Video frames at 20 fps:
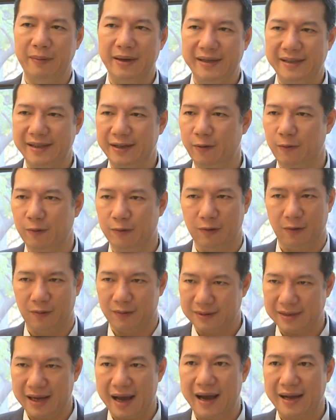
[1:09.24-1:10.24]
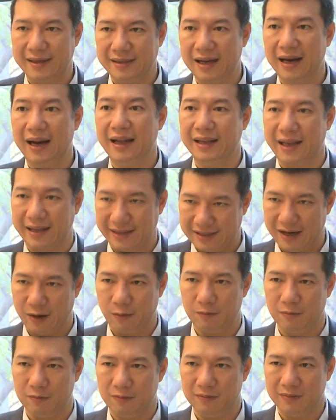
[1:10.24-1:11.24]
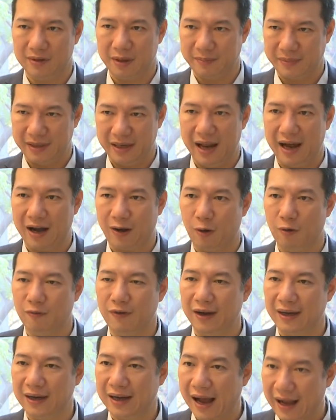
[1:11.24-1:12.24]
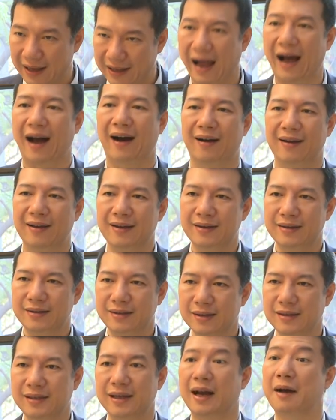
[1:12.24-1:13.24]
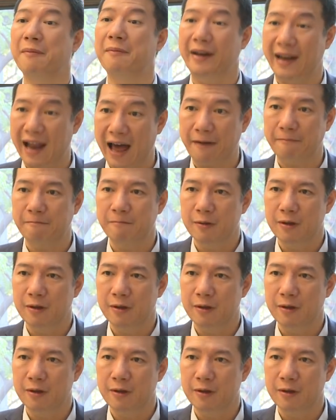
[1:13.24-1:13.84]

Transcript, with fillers: ông Nishino tỏ ra rất là thận trọng, thậm chí là có phần căng thẳng trước sự gặp Việt Nam.